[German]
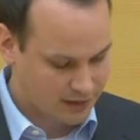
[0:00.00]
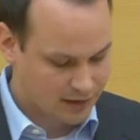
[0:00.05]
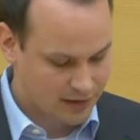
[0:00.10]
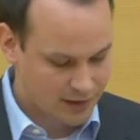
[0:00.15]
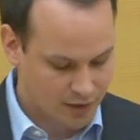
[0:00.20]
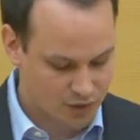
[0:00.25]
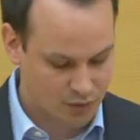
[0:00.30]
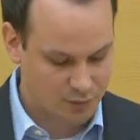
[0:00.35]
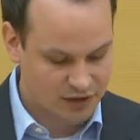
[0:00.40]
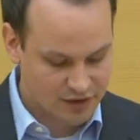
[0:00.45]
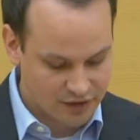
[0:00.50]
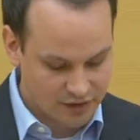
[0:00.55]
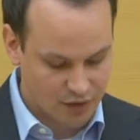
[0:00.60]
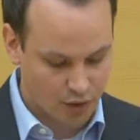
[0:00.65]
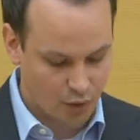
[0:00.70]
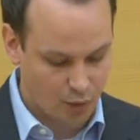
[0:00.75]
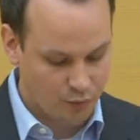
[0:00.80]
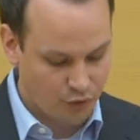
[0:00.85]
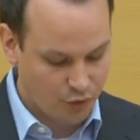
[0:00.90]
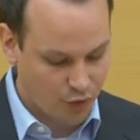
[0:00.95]
Also mit
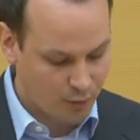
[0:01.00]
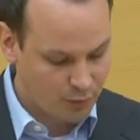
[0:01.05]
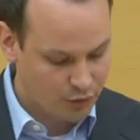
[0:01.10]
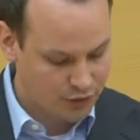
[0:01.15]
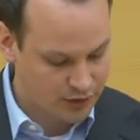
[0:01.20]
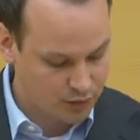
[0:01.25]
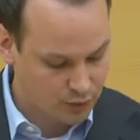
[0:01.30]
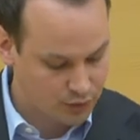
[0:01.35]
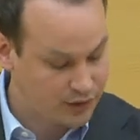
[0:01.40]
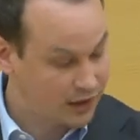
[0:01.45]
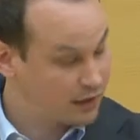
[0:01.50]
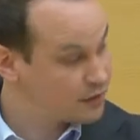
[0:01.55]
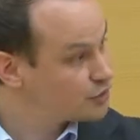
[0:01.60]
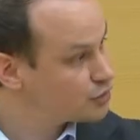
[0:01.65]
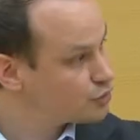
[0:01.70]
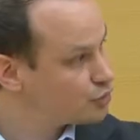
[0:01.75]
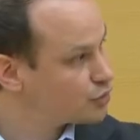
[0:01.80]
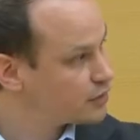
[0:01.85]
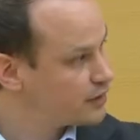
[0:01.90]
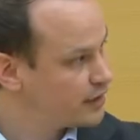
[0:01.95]
dieser Umformulierung kann
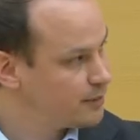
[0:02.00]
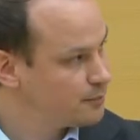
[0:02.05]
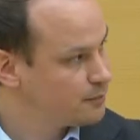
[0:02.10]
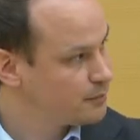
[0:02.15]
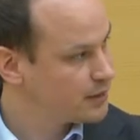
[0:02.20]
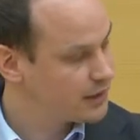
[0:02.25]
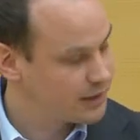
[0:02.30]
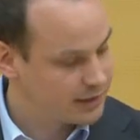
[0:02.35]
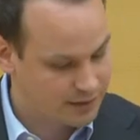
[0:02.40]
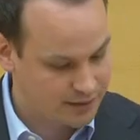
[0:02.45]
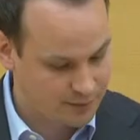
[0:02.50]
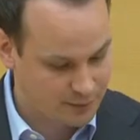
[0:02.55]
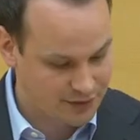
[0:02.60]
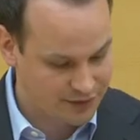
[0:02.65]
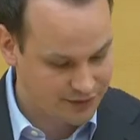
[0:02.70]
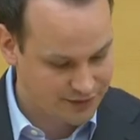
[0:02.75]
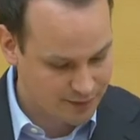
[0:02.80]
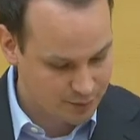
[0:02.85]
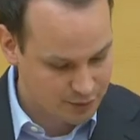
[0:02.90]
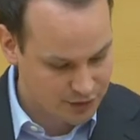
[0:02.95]
ich gut leben, Herr
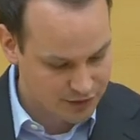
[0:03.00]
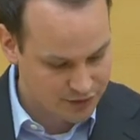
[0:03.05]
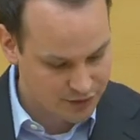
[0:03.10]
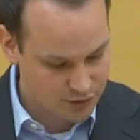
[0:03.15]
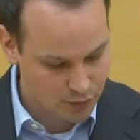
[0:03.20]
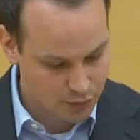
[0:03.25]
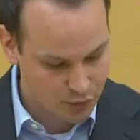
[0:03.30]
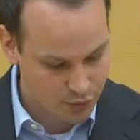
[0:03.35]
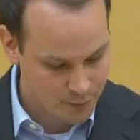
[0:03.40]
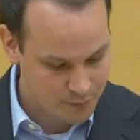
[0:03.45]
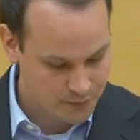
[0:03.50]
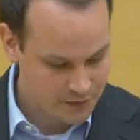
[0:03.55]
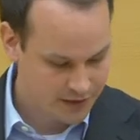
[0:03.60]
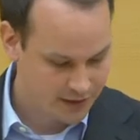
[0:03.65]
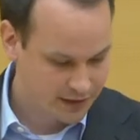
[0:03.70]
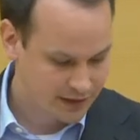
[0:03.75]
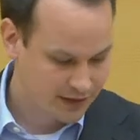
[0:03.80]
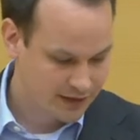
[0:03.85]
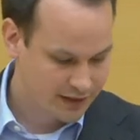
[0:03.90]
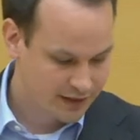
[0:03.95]
Minister Piazzolo.
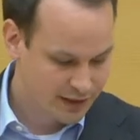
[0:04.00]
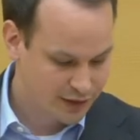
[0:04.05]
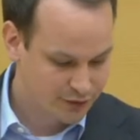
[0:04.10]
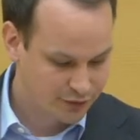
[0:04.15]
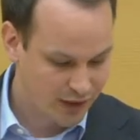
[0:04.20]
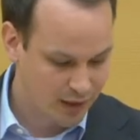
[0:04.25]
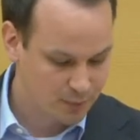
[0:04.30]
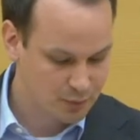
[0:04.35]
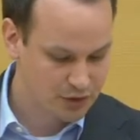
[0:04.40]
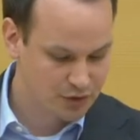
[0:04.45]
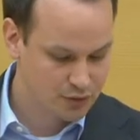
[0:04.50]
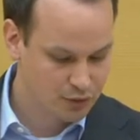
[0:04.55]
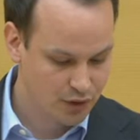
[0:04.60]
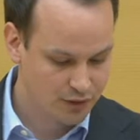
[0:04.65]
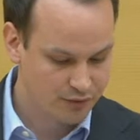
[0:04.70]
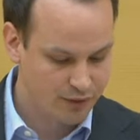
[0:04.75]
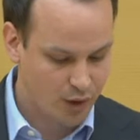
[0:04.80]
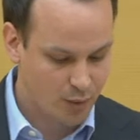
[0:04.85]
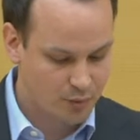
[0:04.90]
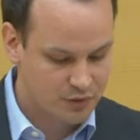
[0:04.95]
Ich frage mich
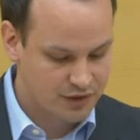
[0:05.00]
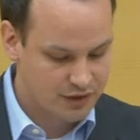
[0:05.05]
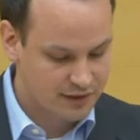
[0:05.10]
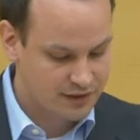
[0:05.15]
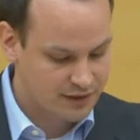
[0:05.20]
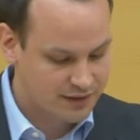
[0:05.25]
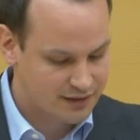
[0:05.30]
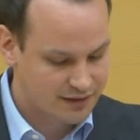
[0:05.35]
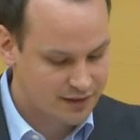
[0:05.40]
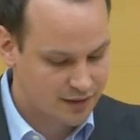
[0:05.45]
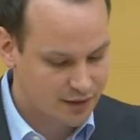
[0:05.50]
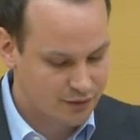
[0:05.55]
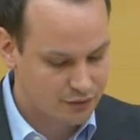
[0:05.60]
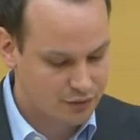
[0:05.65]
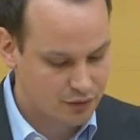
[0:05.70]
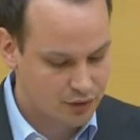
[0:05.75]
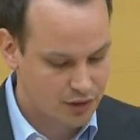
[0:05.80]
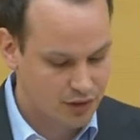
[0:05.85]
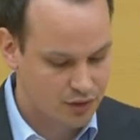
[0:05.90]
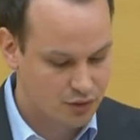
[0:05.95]
nur, warum Sie
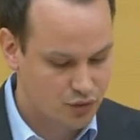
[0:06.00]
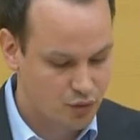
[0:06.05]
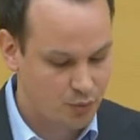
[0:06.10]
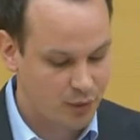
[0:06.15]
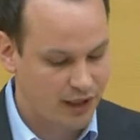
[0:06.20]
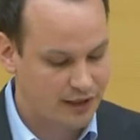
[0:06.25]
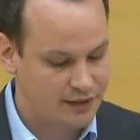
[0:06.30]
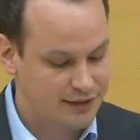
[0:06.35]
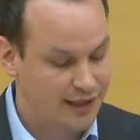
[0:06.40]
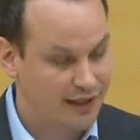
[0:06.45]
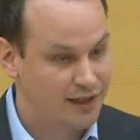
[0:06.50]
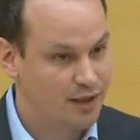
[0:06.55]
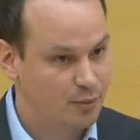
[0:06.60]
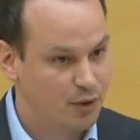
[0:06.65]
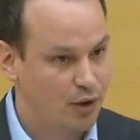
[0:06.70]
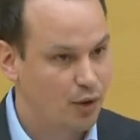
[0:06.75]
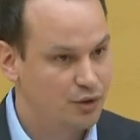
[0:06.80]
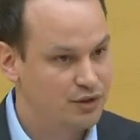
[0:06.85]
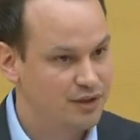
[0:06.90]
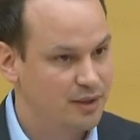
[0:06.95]
dafür über ein Jahr
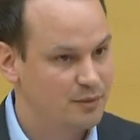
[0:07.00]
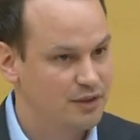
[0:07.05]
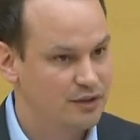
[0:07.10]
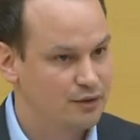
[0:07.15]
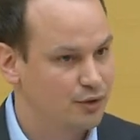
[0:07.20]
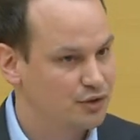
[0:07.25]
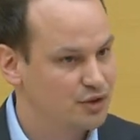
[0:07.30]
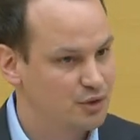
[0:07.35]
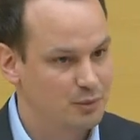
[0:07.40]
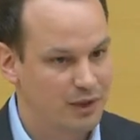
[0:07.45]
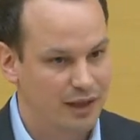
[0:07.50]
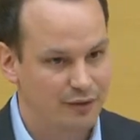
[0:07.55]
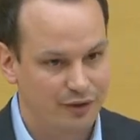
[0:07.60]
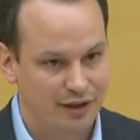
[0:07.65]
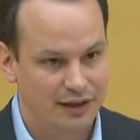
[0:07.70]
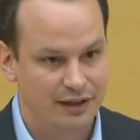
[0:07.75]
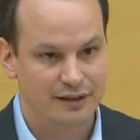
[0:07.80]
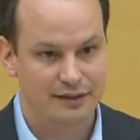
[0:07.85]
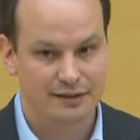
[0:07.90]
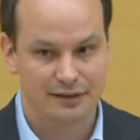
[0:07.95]
gebraucht haben. Das leuchtet mir
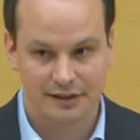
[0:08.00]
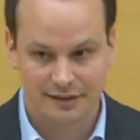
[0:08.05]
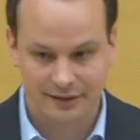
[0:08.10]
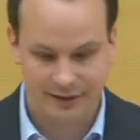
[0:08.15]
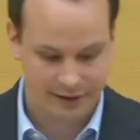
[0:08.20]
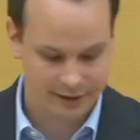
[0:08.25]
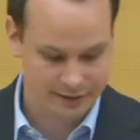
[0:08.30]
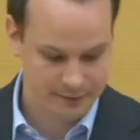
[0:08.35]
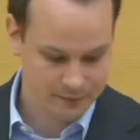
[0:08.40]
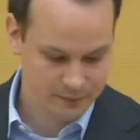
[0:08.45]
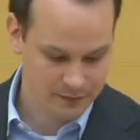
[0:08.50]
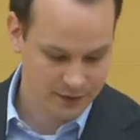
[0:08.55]
einfach nicht ein.